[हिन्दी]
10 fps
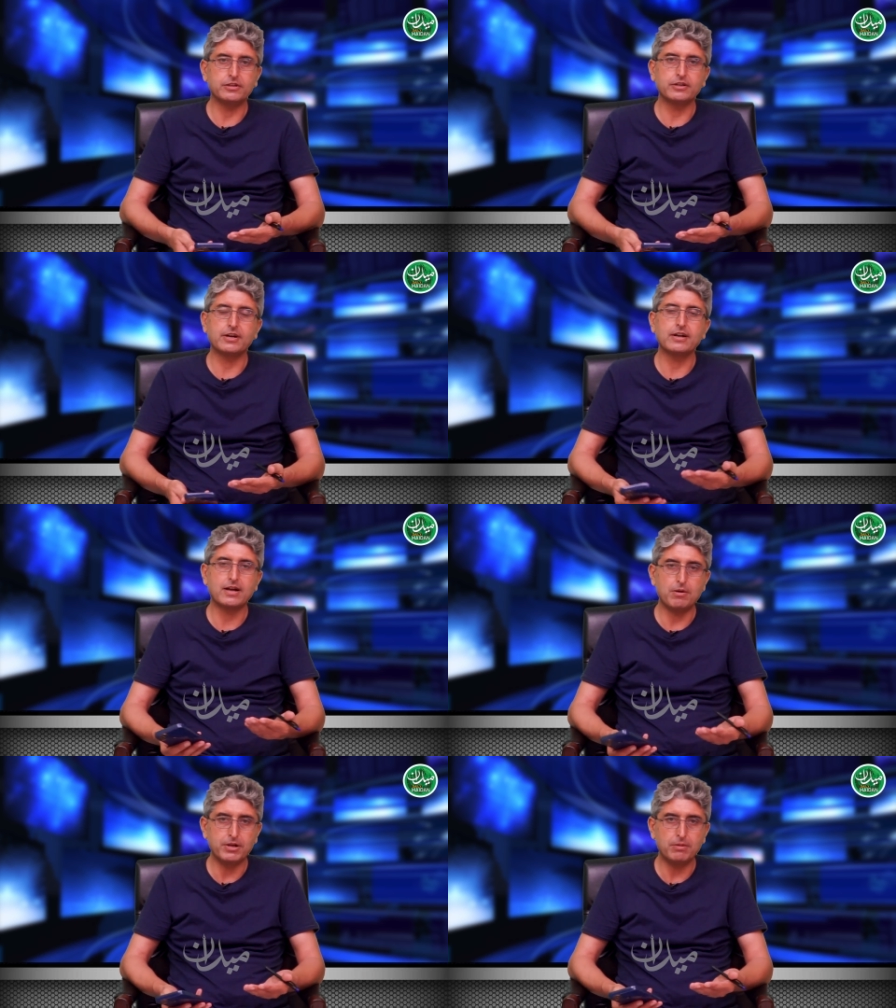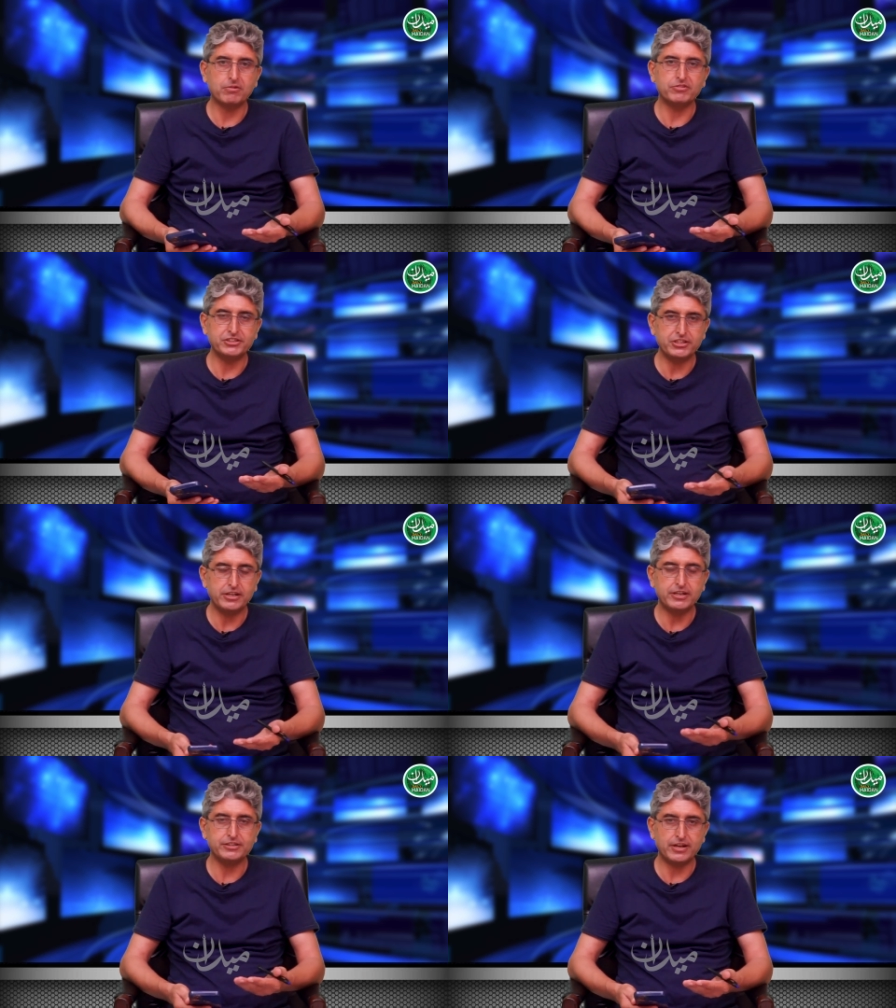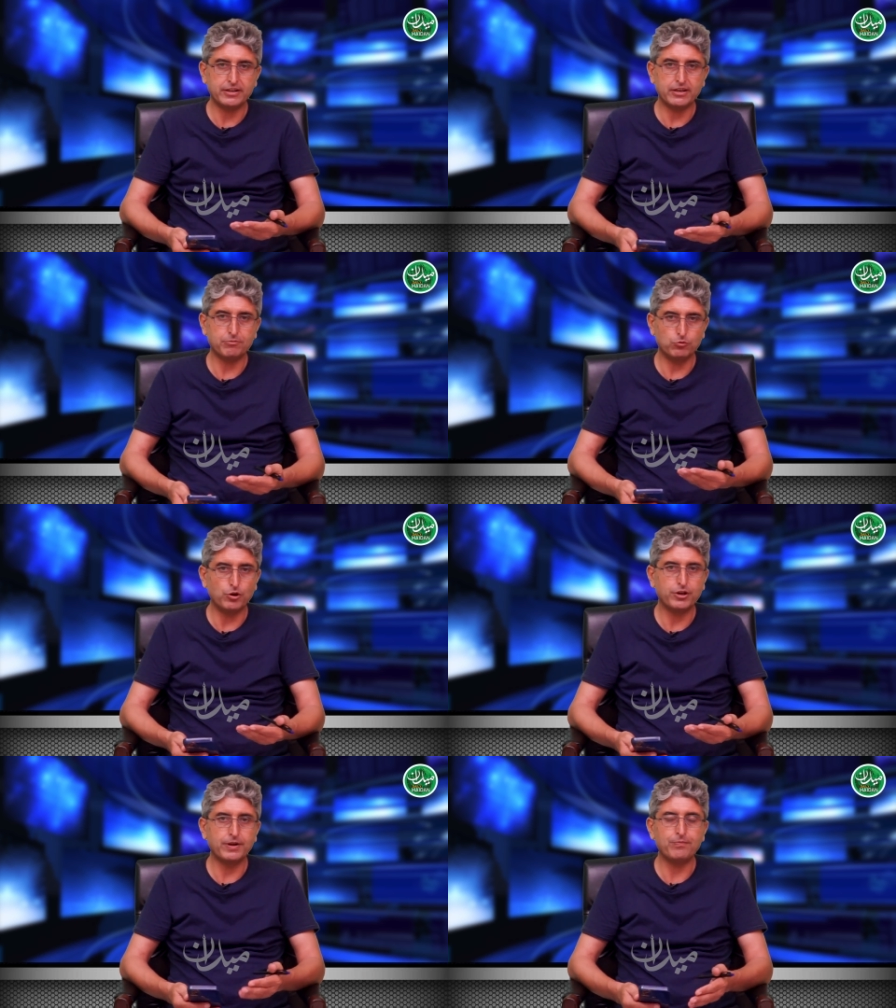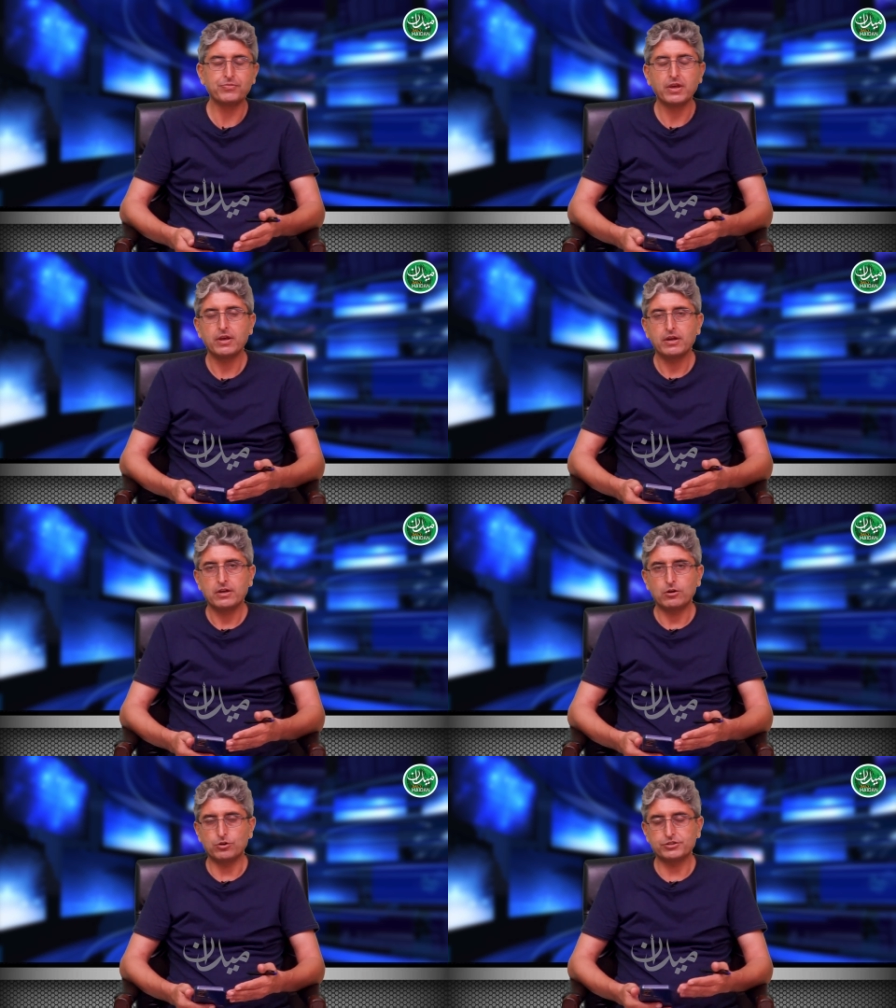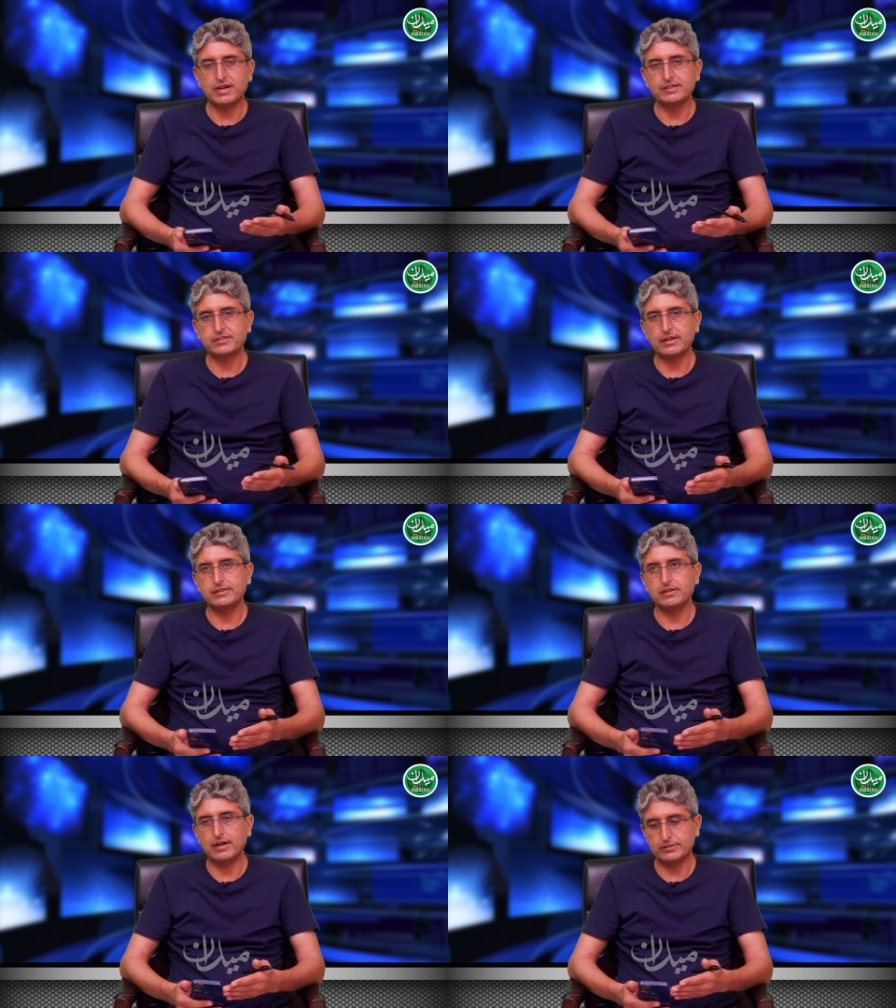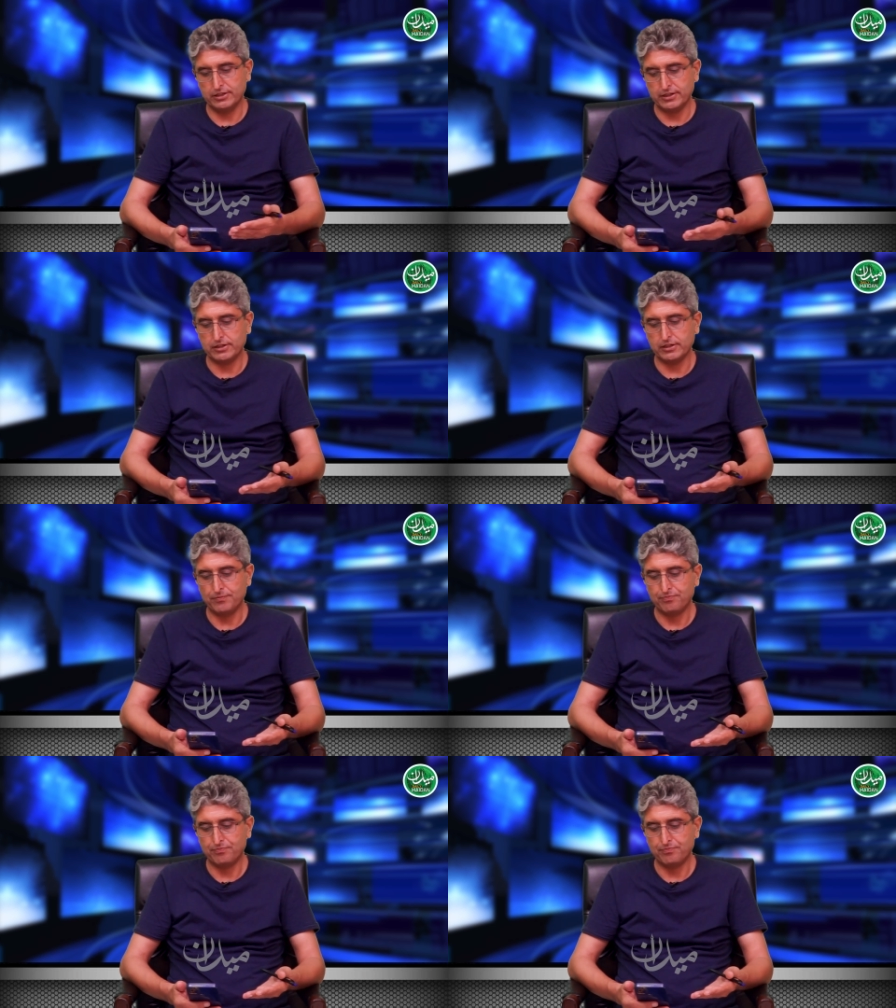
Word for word: इगरान काबीना में वजीर लिए जाने के वो हैं और साथ साथ आज एक